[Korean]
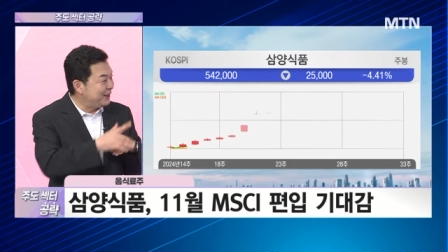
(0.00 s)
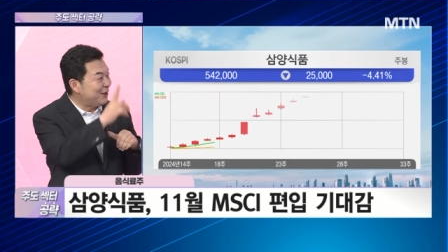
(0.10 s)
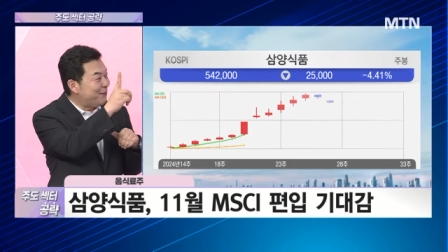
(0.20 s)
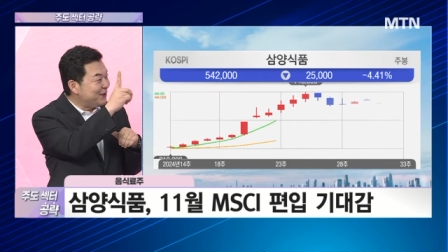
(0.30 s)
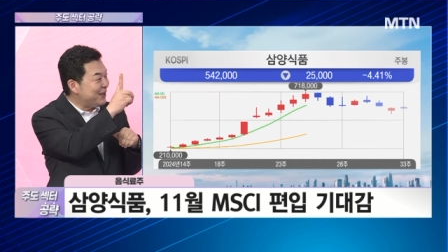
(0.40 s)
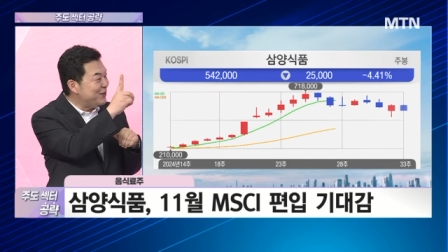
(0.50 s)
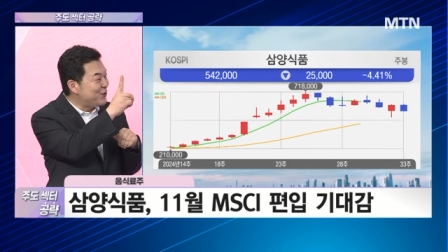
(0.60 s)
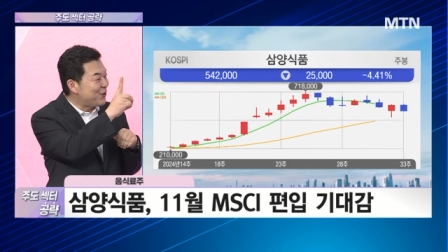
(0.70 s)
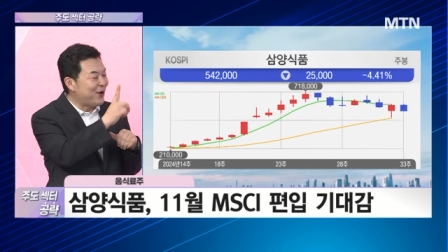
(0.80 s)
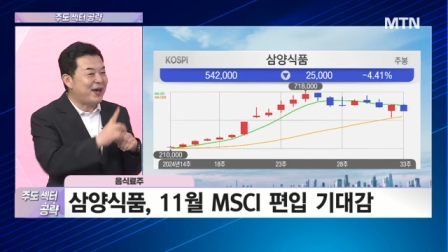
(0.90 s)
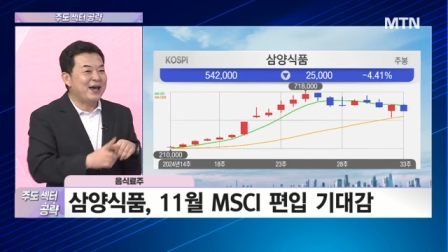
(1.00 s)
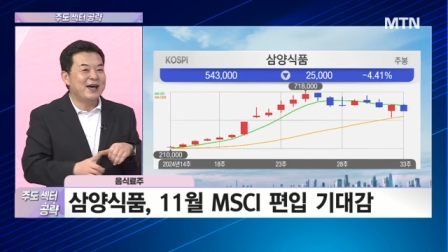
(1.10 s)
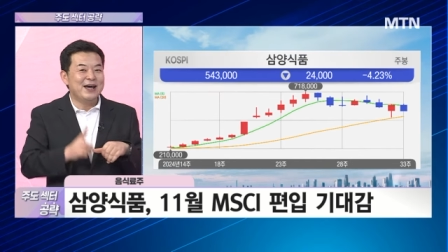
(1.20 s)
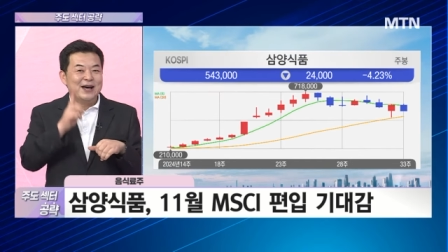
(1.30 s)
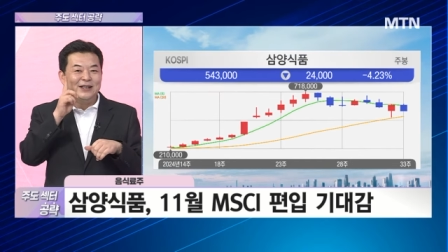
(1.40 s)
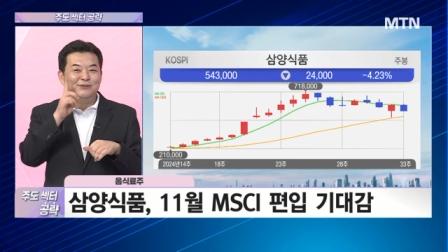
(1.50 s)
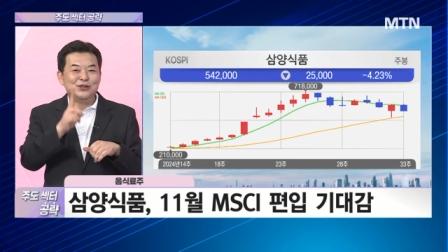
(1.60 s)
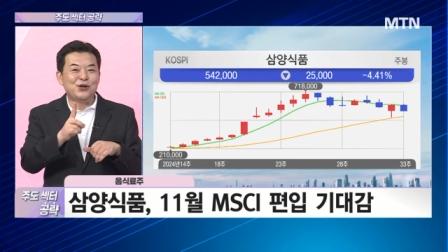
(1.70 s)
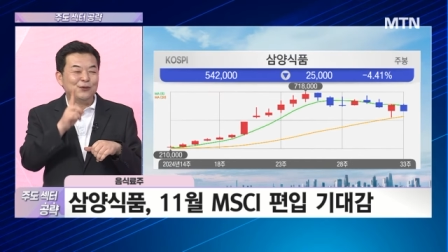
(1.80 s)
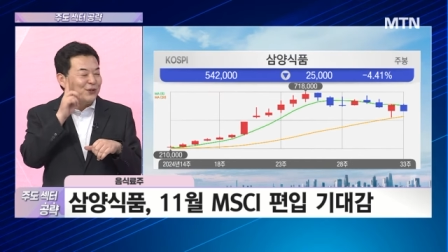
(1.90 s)
이게 첫 번째 이유로의
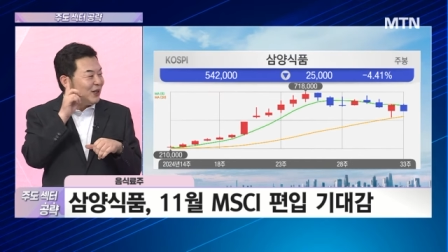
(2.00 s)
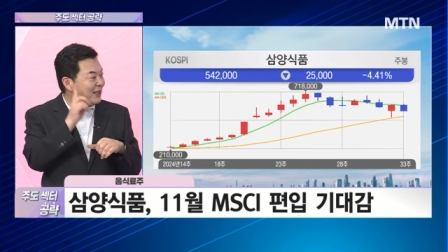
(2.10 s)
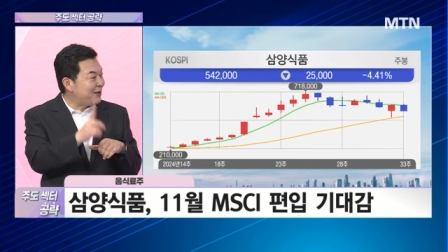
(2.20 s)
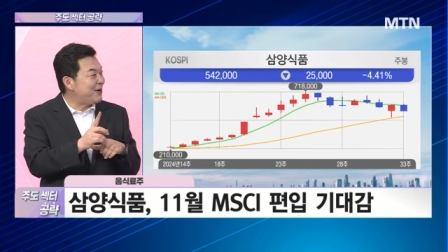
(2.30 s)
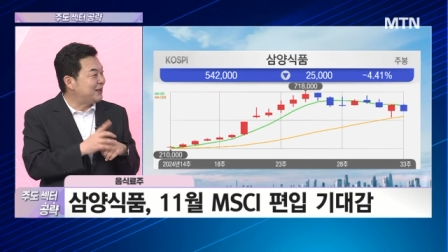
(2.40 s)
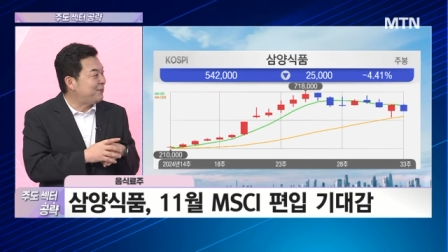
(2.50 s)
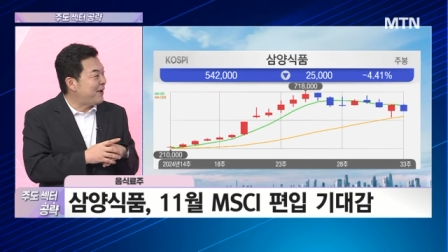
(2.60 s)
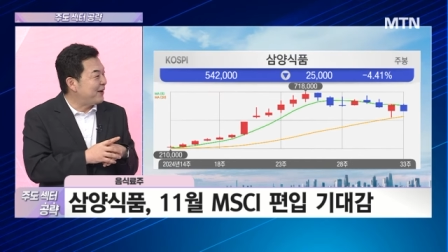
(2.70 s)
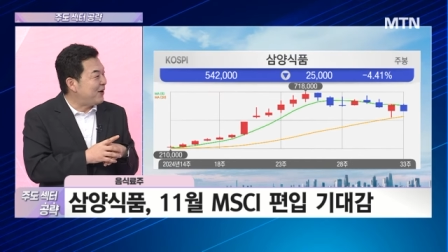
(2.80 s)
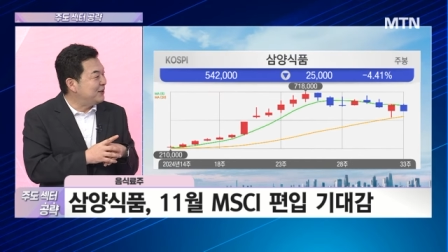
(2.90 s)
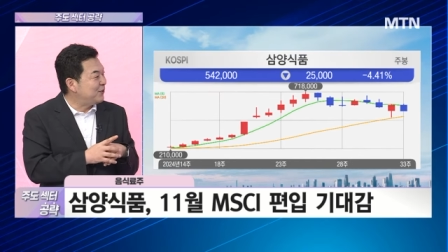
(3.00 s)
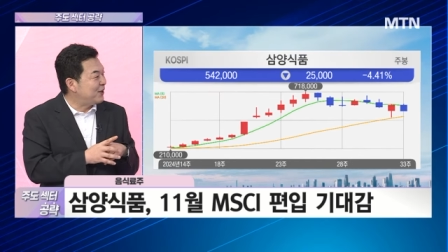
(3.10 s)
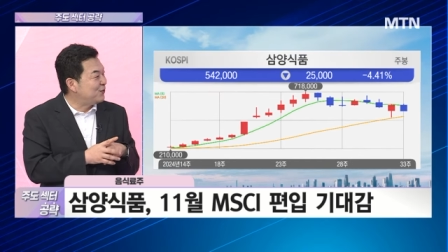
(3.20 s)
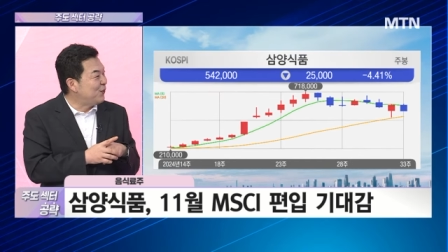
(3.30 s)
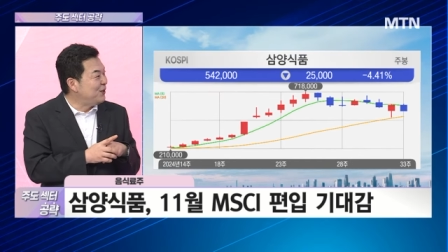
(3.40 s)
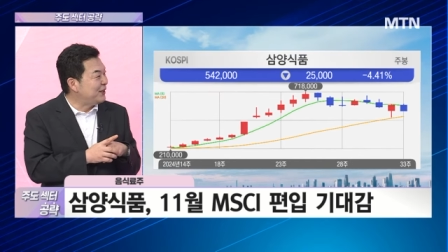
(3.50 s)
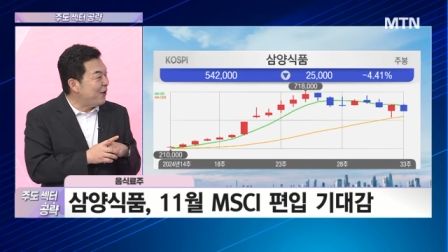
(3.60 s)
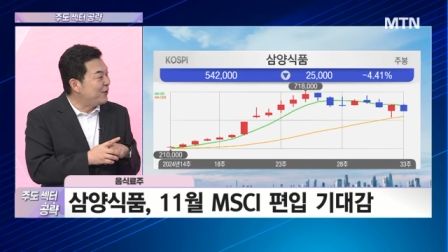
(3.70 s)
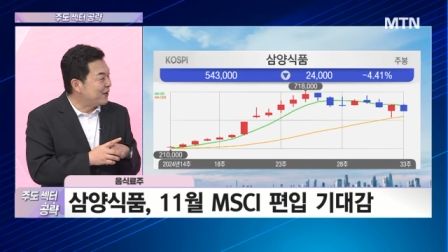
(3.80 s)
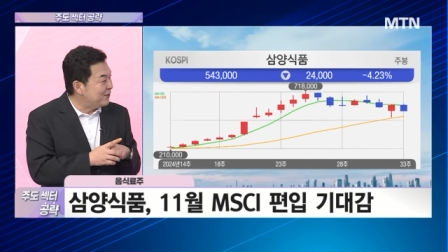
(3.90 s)
음식료 업종에 대한 삼양식품에 관심권에 두고 있는
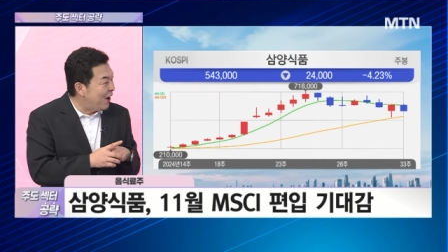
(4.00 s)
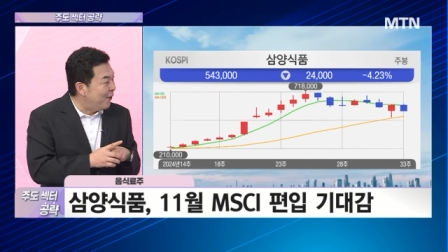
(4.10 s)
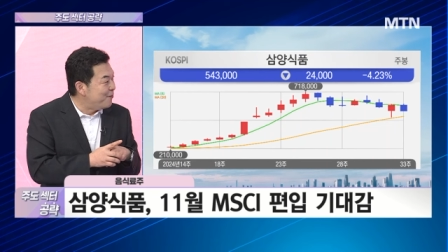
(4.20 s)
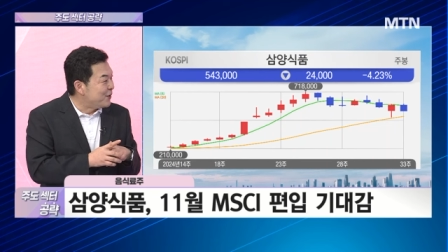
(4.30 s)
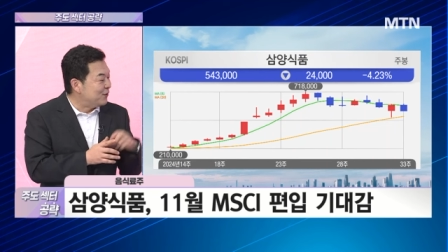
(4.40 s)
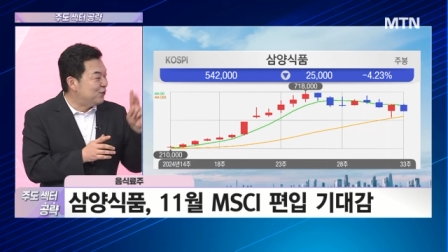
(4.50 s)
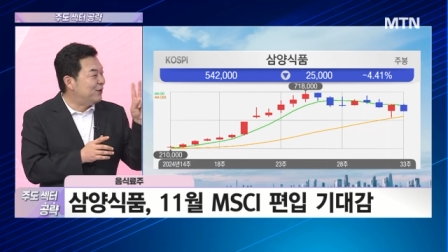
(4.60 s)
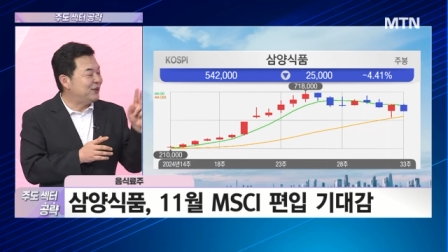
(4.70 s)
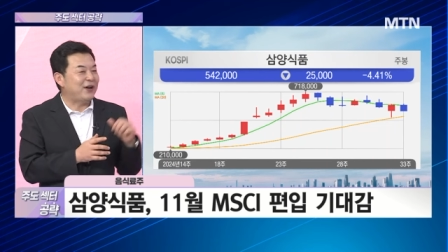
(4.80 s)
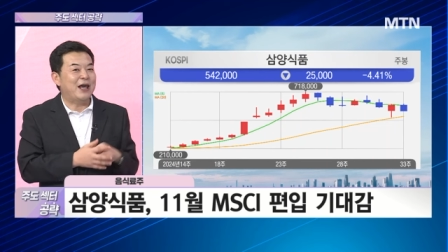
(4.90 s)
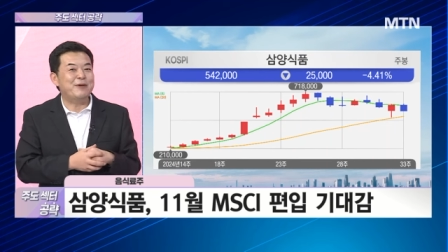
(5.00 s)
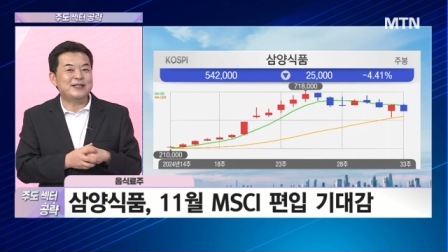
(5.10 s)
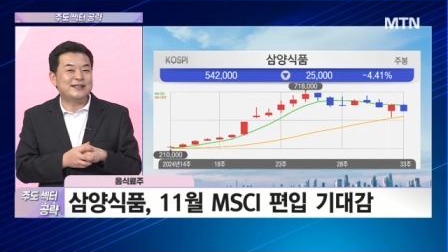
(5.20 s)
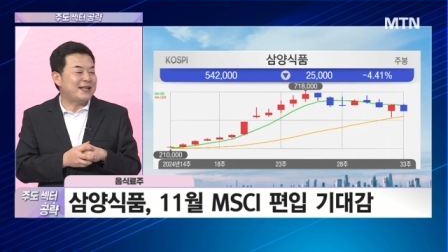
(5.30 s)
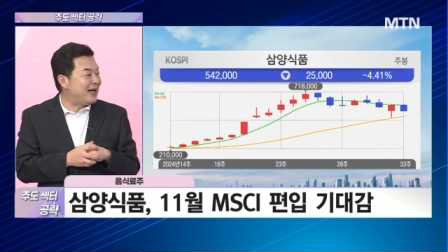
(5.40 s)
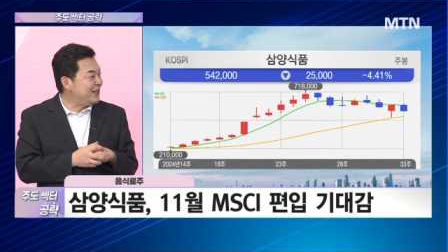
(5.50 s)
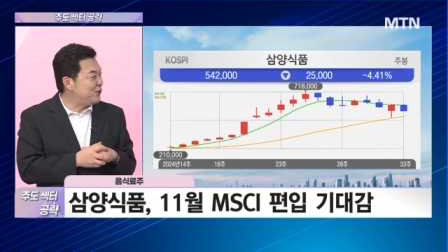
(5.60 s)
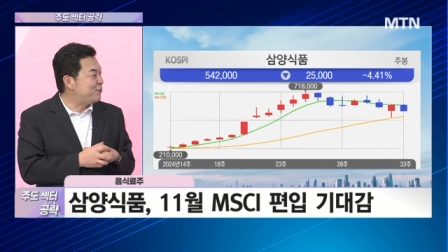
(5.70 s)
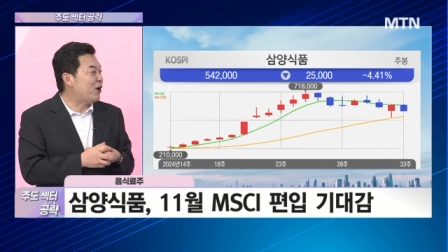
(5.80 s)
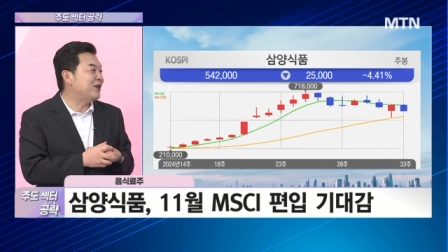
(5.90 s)
내용이고요. 네. 두 번째는 MSCI
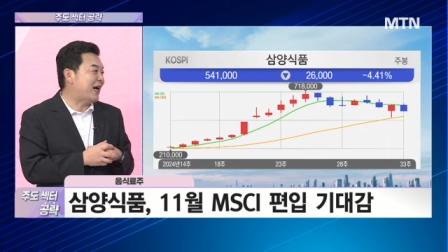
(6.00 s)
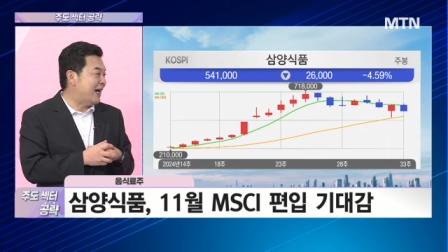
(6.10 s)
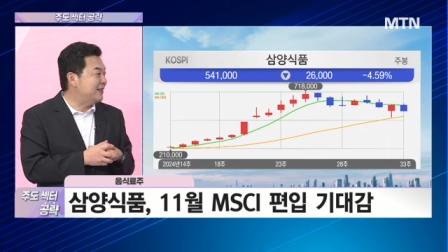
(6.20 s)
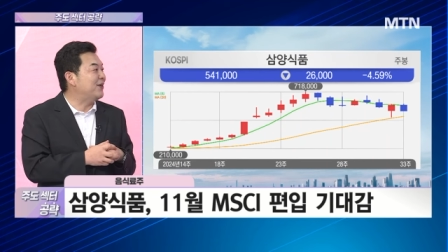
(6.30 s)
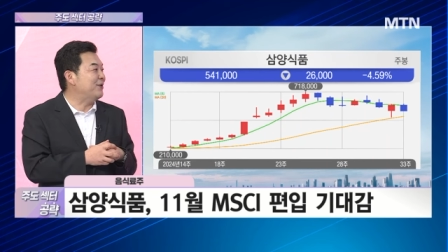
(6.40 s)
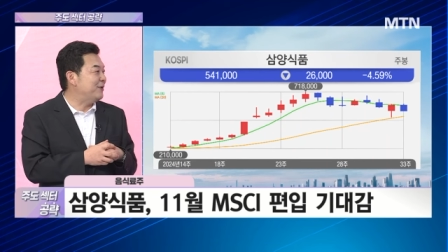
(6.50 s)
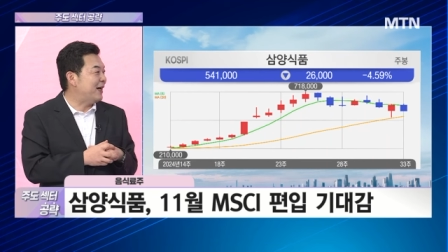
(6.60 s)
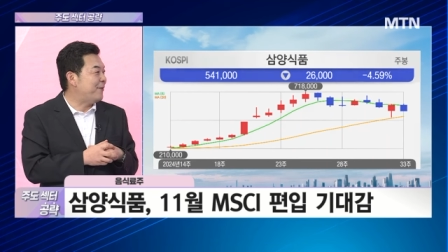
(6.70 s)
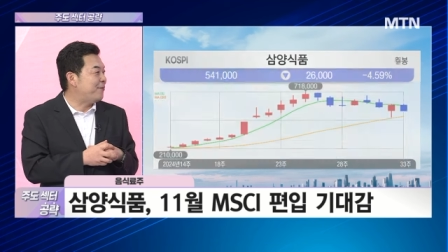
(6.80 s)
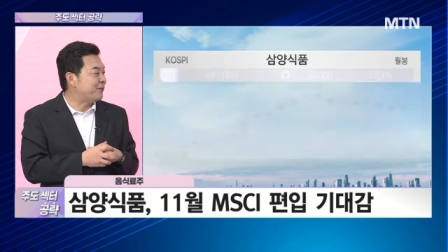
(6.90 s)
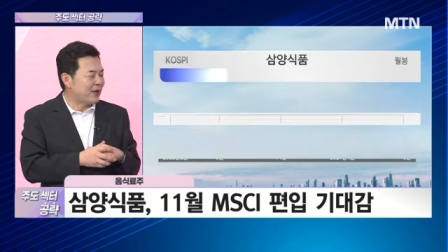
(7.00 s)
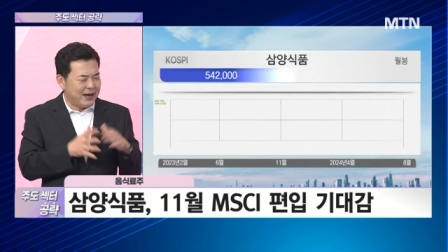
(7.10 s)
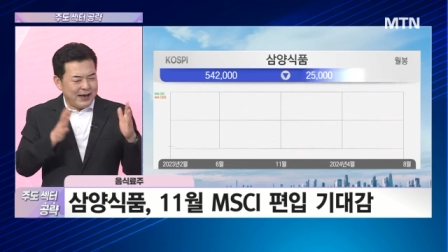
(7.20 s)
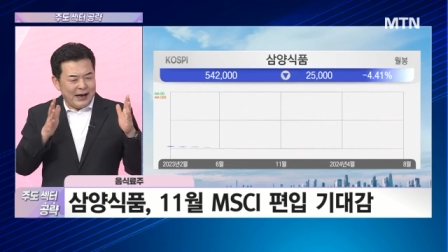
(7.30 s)
지수 편입 가능성입니다. 아, 맞습니다.